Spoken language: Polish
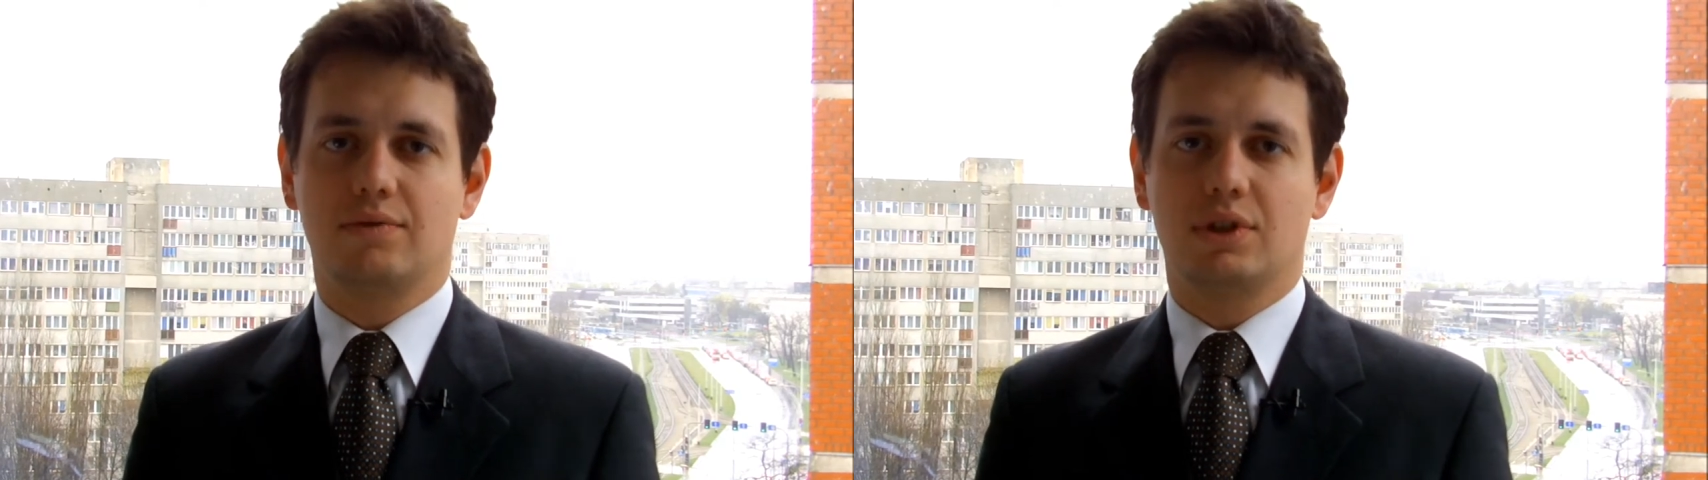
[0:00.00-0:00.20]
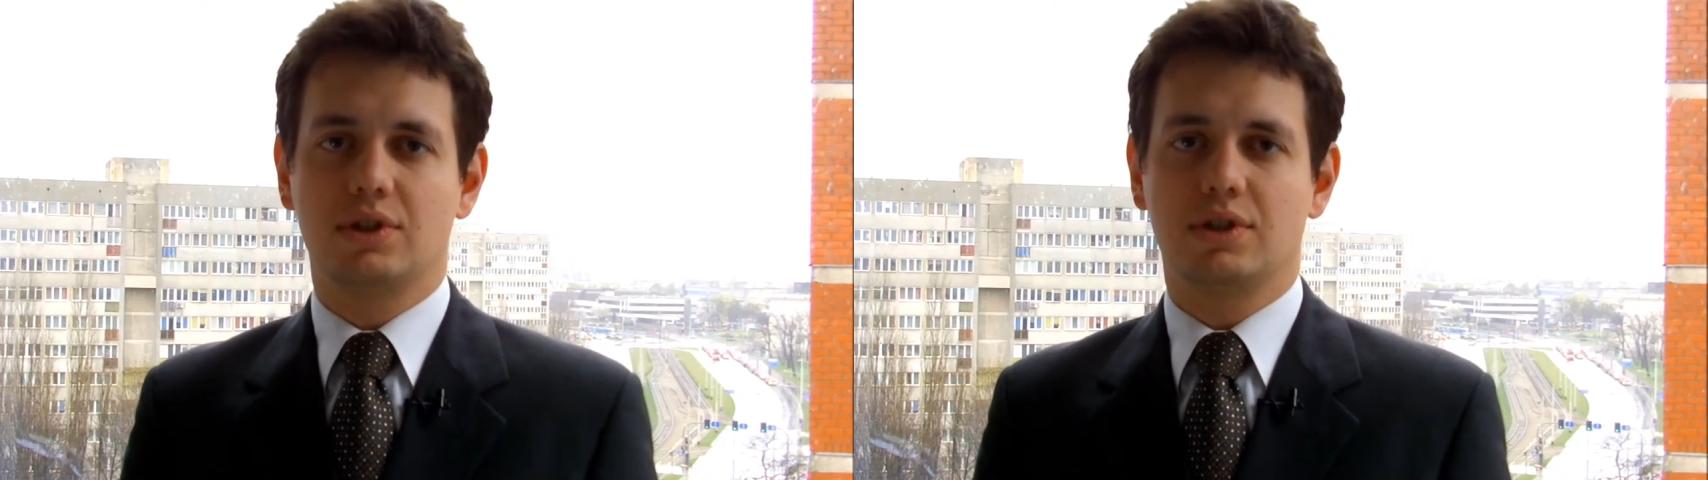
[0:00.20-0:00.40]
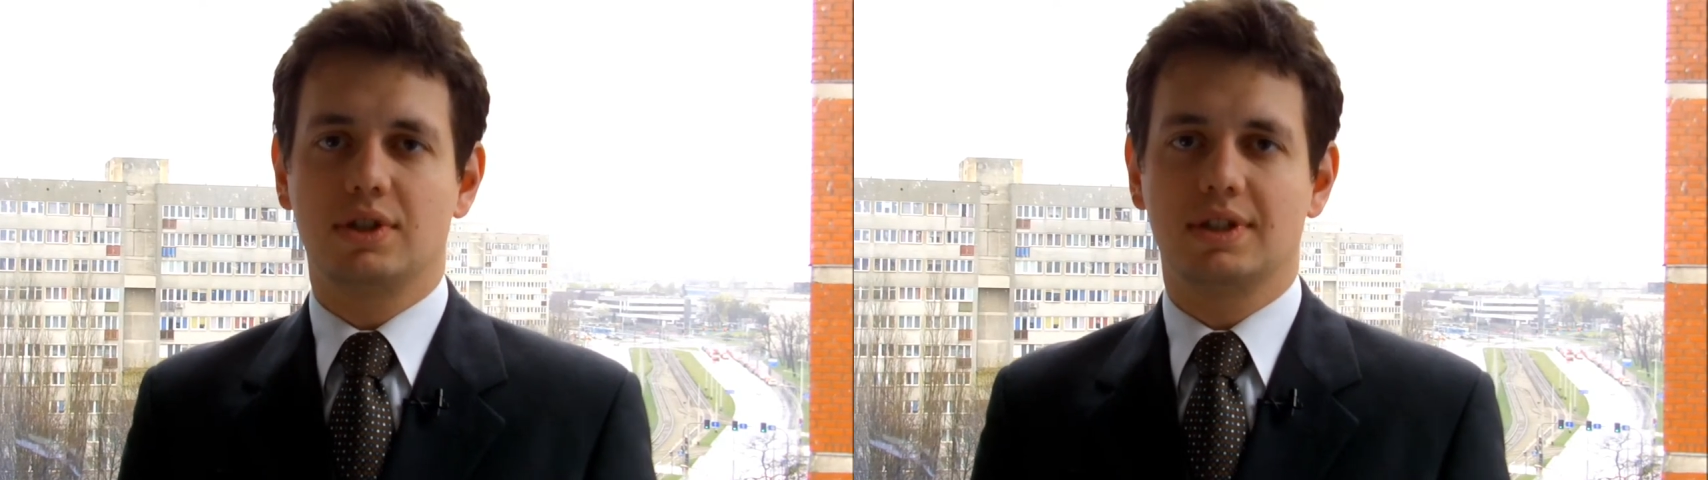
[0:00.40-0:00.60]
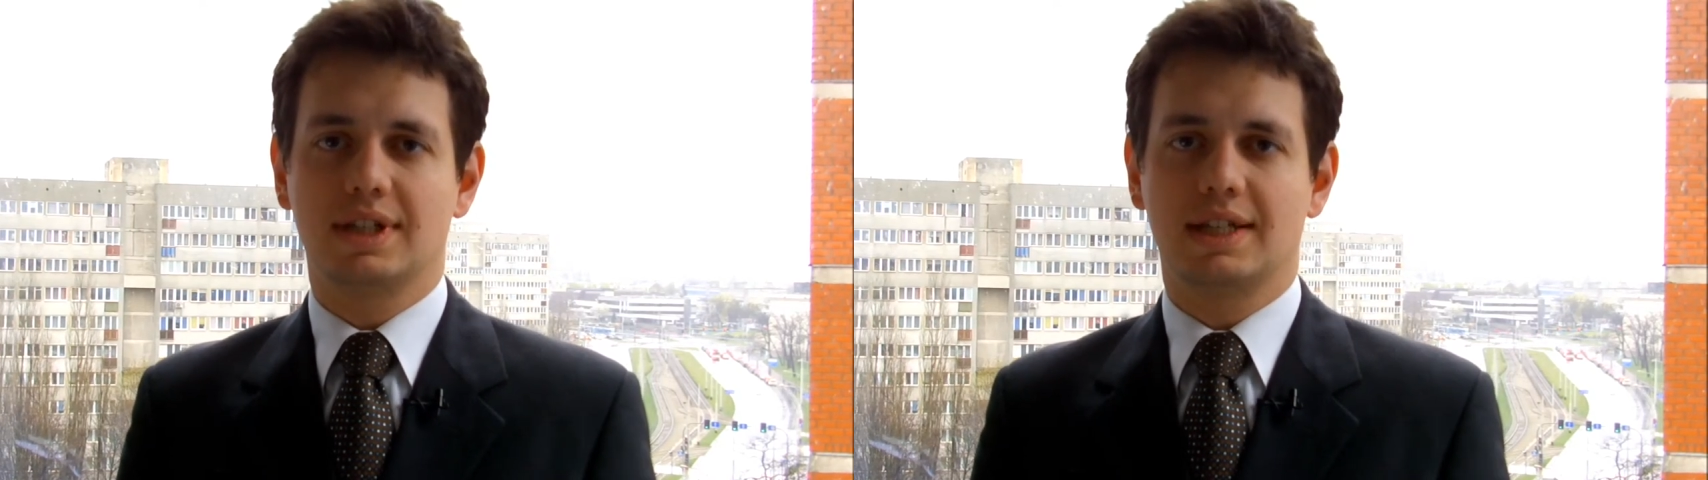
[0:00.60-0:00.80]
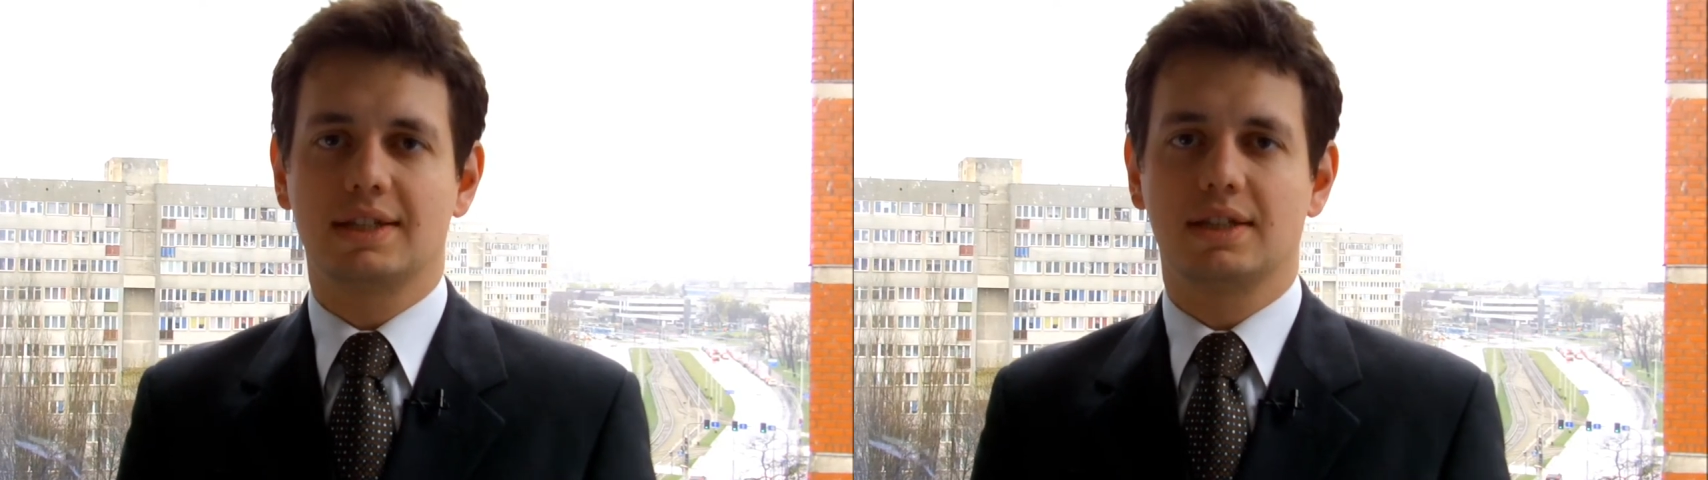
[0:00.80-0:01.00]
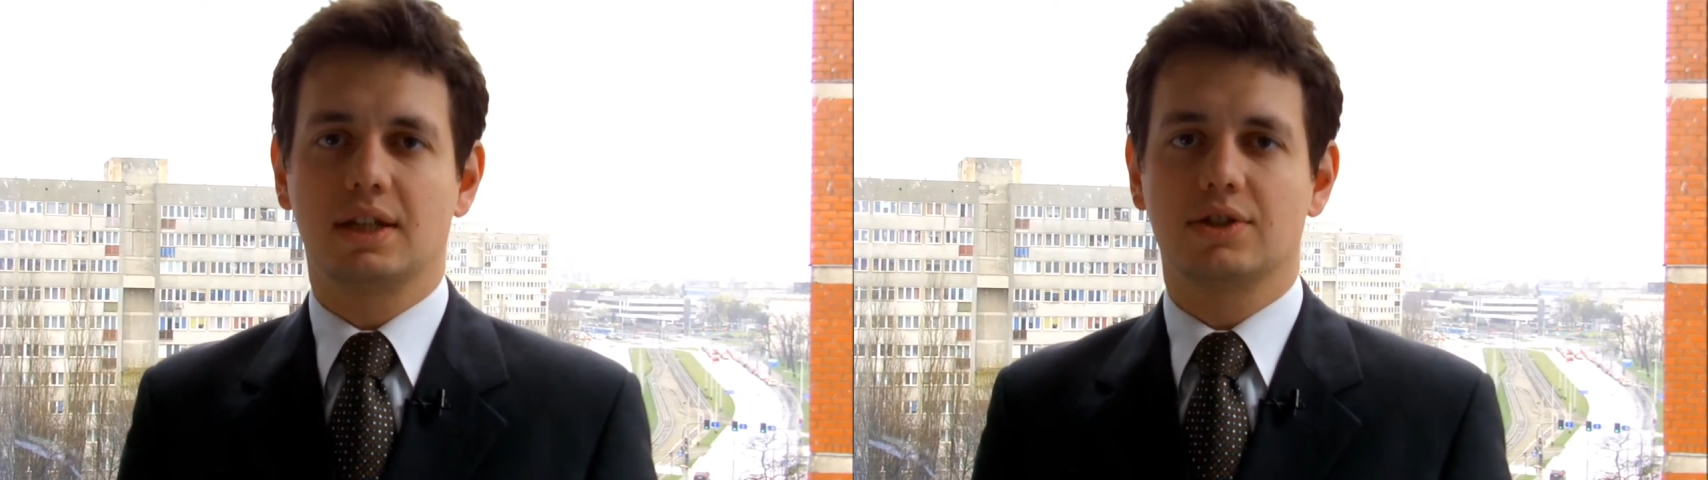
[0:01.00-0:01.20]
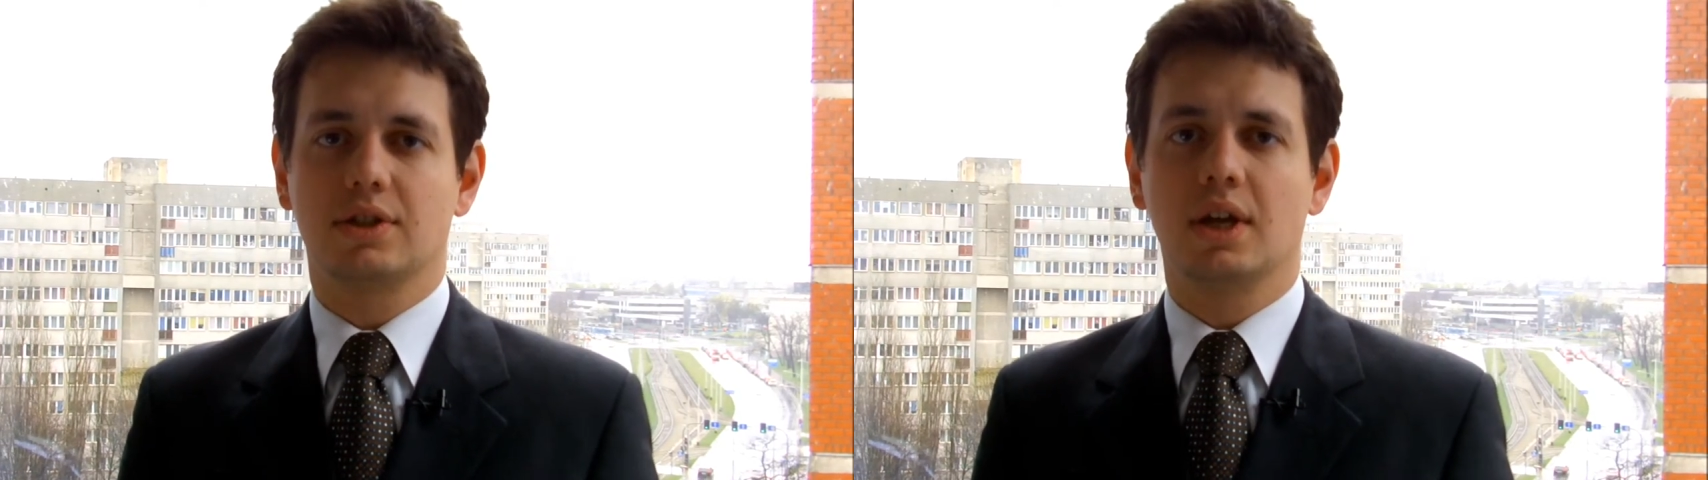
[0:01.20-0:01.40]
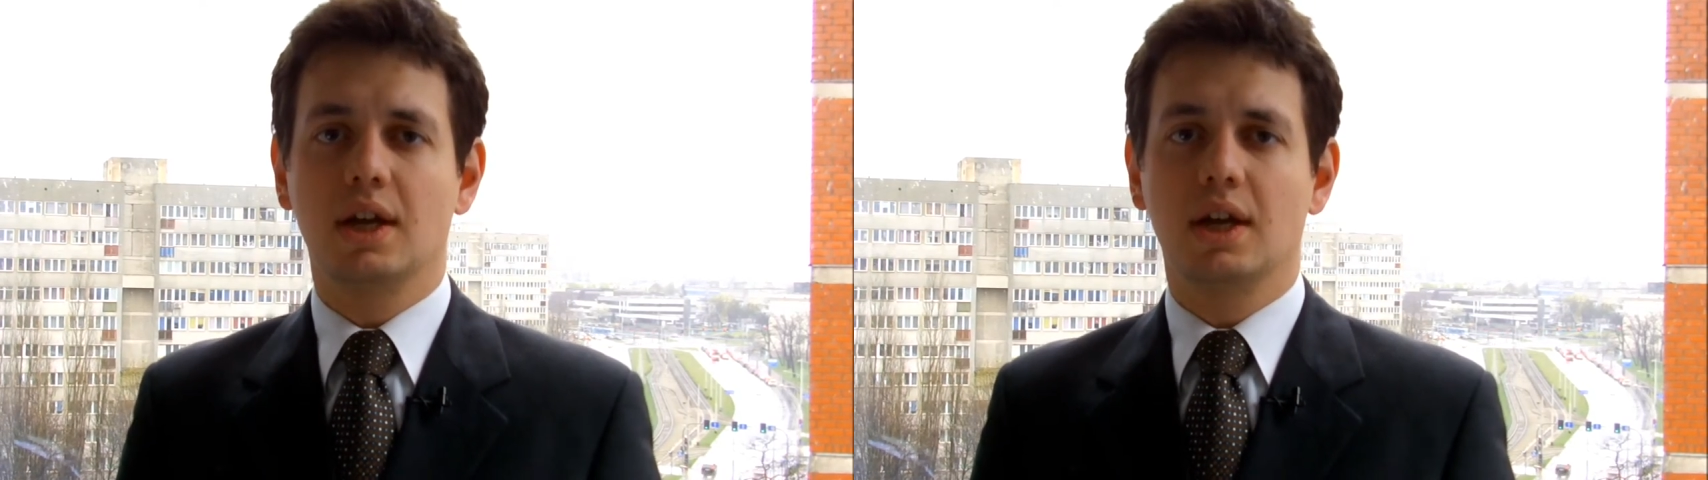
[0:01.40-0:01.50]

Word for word: właścicieli stacji, także